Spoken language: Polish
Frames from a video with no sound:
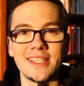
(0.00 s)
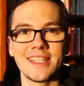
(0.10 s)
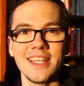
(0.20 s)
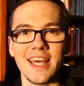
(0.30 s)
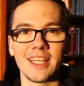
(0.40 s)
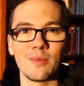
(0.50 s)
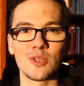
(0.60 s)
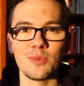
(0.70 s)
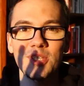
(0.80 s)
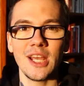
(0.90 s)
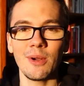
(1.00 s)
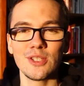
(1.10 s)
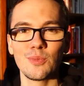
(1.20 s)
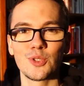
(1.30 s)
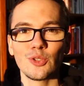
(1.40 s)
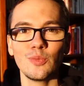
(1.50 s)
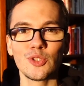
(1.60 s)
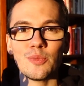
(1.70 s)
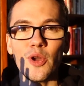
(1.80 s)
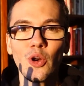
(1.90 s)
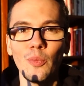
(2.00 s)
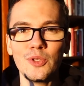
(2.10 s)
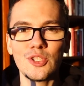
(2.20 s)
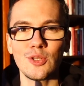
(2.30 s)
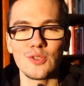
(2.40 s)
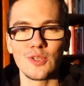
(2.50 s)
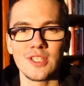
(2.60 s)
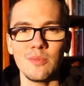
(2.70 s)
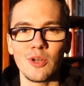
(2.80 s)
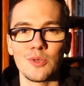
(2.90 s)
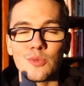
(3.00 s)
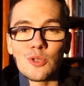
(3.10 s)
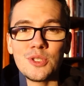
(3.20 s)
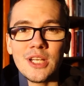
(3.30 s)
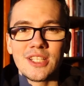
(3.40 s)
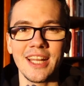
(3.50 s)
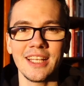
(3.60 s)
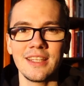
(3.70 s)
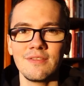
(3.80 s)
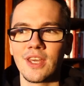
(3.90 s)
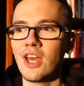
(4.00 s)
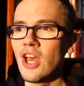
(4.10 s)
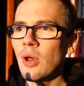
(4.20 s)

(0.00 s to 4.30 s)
jest synergia, możemy działać do przodu, możemy robić to, co chcemy robić, możemy działać kreatywnie,